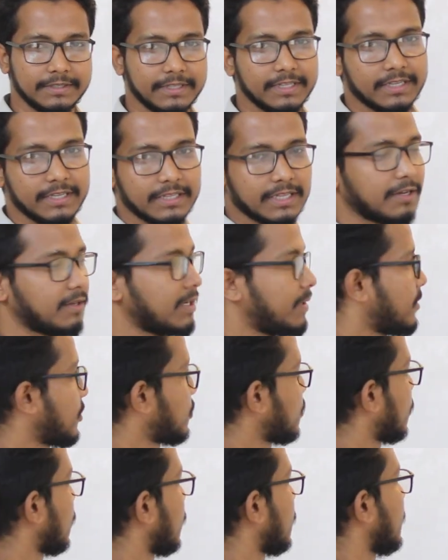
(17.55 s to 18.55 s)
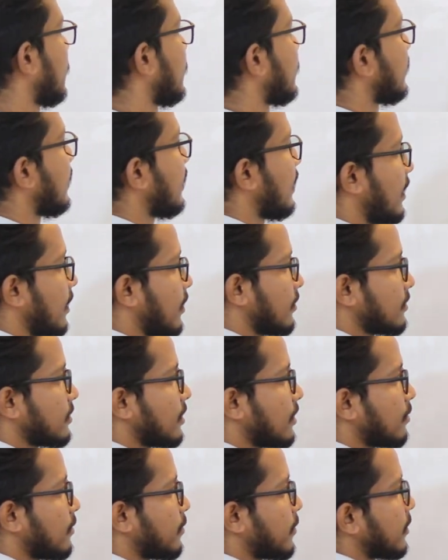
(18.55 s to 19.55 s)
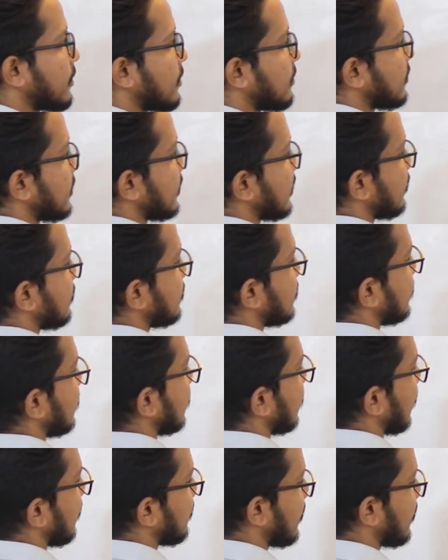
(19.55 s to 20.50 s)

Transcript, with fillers: দেখি তাহলে আমরা শুরু করি এখন সর্বপ্রথম যেটা হচ্ছে